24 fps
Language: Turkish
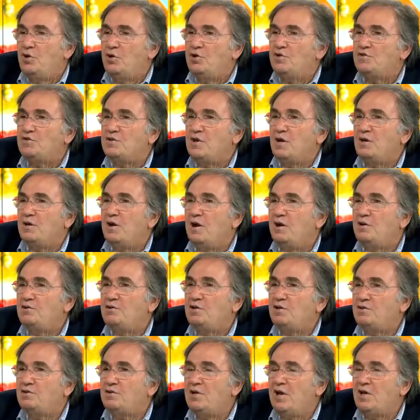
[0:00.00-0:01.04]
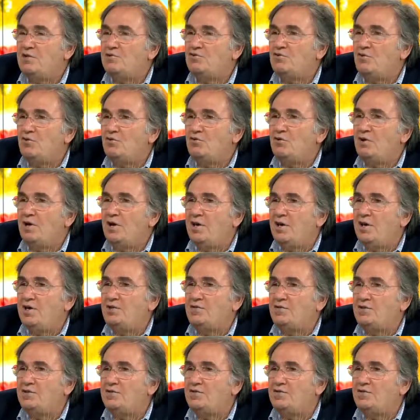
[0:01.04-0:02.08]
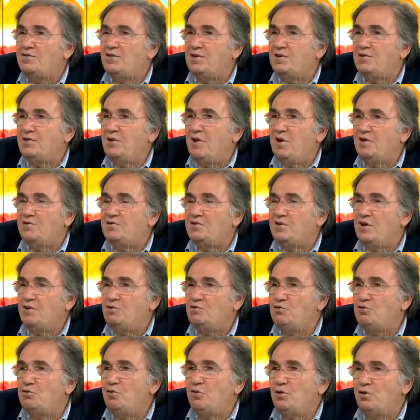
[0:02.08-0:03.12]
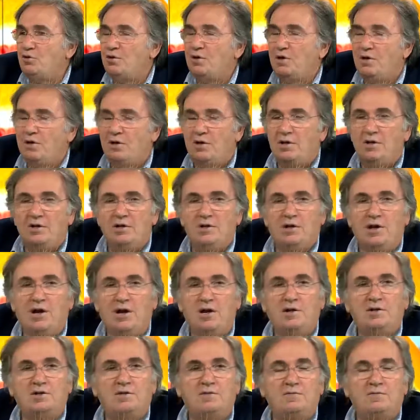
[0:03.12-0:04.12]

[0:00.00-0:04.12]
sarardıktan sonra etkisi azalıyor. Yani